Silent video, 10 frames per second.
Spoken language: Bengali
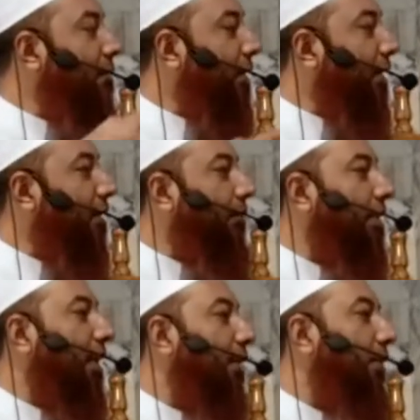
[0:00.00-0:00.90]

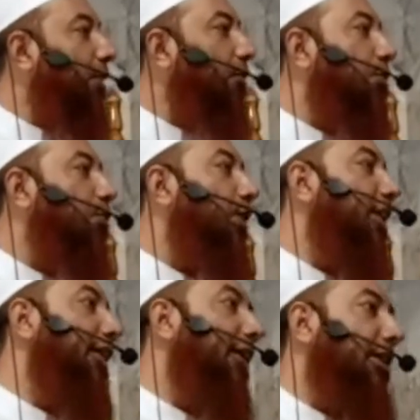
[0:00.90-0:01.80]
সাহাবাইকালামকে তালাবাদ করে
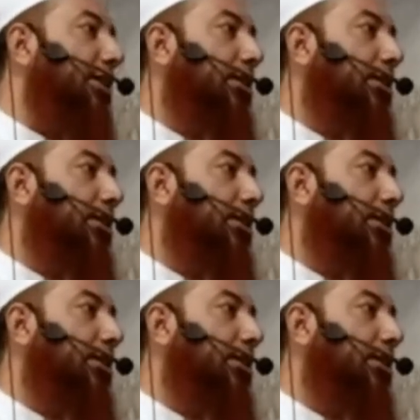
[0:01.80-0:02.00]
শুনাই দিলেন